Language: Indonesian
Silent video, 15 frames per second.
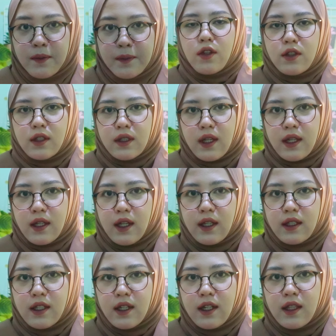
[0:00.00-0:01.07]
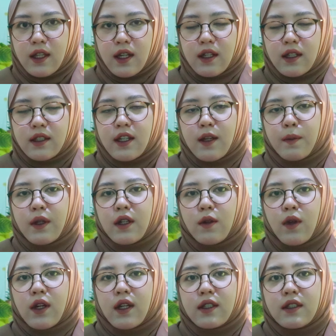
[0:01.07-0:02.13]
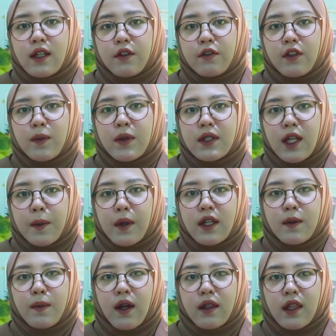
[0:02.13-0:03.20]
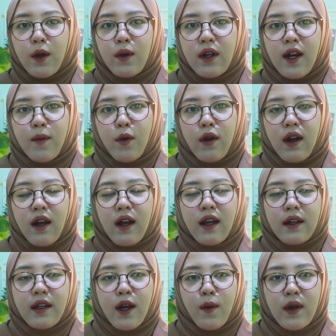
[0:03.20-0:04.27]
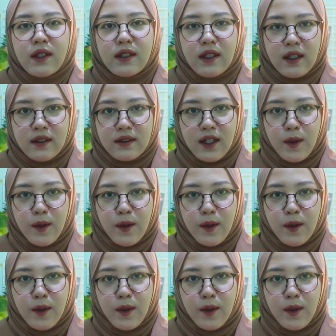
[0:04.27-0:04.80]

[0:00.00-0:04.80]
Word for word: Dokter Tahir akhirnya datang ke kediaman keluarga Jafar bersama lima atau enam orang karyawannya.